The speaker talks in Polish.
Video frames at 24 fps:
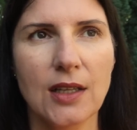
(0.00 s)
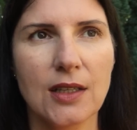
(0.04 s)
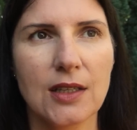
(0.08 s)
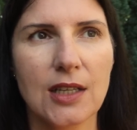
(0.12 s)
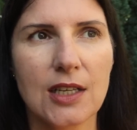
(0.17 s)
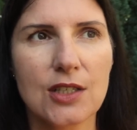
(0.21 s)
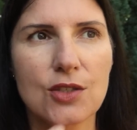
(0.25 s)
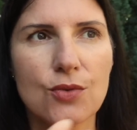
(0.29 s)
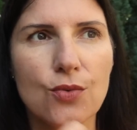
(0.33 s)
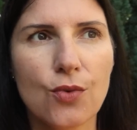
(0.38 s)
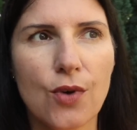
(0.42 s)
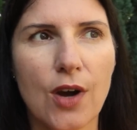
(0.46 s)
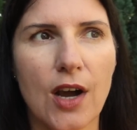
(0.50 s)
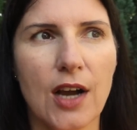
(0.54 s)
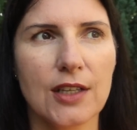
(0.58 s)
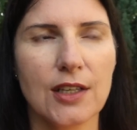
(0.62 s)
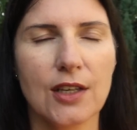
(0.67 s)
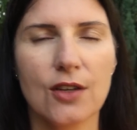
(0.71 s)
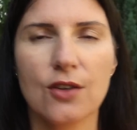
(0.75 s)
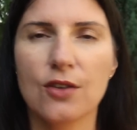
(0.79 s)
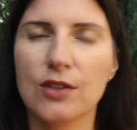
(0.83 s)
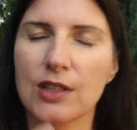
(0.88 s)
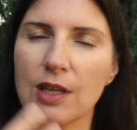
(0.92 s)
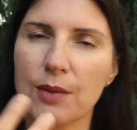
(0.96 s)
na
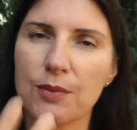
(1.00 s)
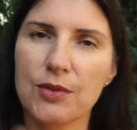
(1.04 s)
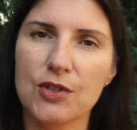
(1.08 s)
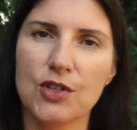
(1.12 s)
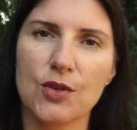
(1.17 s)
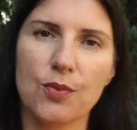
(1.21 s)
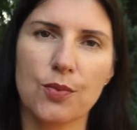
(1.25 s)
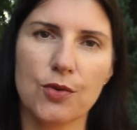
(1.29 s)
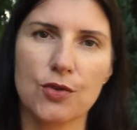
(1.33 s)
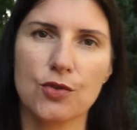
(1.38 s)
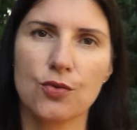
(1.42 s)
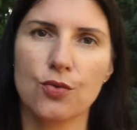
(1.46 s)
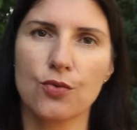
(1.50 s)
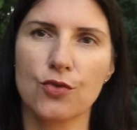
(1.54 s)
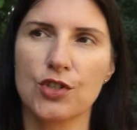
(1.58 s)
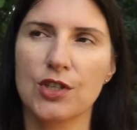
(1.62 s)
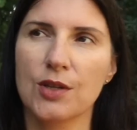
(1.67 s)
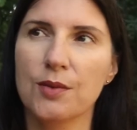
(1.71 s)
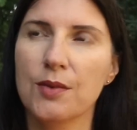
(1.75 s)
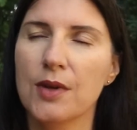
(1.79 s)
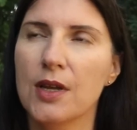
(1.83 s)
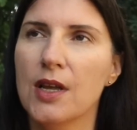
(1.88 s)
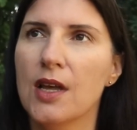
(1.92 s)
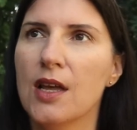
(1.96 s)
słuchanie Go, na bycie
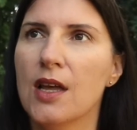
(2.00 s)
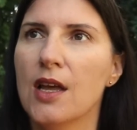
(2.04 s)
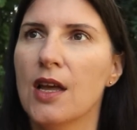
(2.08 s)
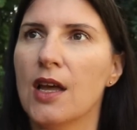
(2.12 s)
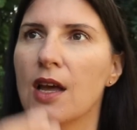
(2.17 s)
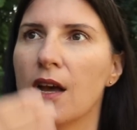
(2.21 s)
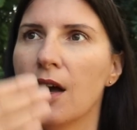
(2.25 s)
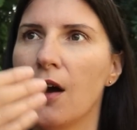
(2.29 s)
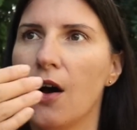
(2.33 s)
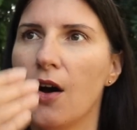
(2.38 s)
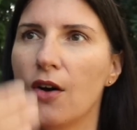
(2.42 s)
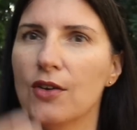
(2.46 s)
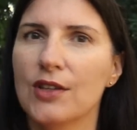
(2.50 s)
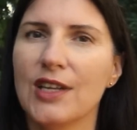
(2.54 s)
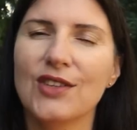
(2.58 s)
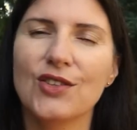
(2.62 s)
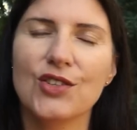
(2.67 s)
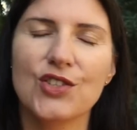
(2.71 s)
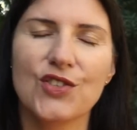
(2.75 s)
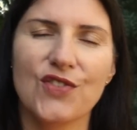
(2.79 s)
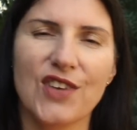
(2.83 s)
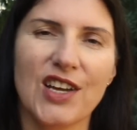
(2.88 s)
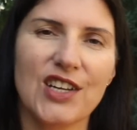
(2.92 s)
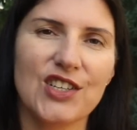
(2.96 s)
posłusznym, ona
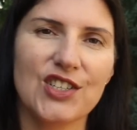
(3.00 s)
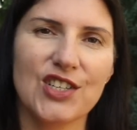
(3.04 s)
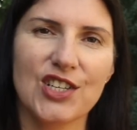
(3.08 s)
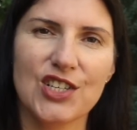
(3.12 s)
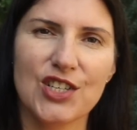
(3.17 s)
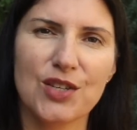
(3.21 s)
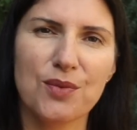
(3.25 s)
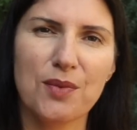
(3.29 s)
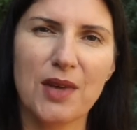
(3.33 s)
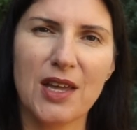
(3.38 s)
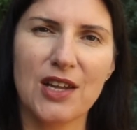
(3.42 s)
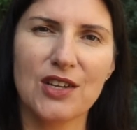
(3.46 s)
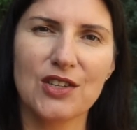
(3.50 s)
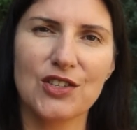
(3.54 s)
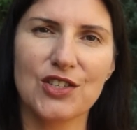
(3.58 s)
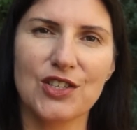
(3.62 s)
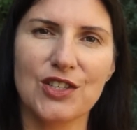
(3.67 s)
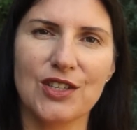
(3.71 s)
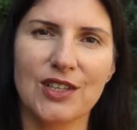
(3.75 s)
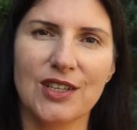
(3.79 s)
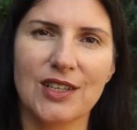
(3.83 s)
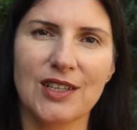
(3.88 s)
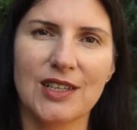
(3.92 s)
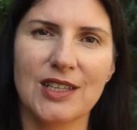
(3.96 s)
doświadcza śmierci.